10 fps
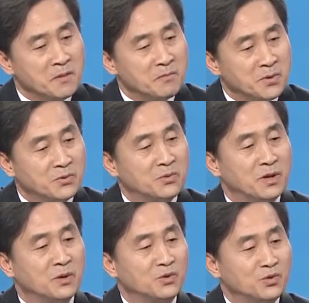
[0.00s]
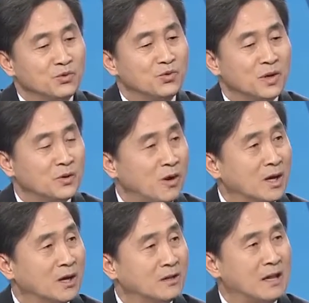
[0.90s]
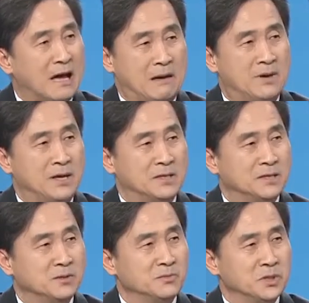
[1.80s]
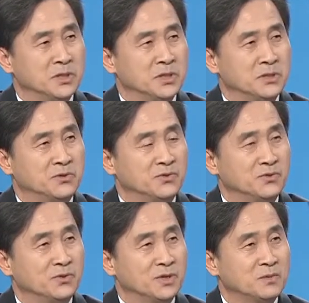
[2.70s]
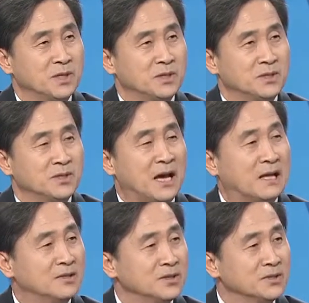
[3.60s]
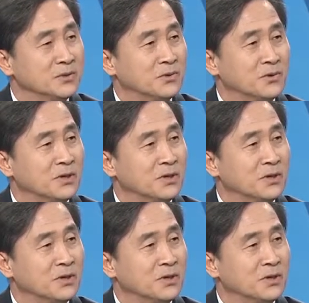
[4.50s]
미국하고 중국과의 관계는 아마 지금 어, 중국 입장에서는 안정적으로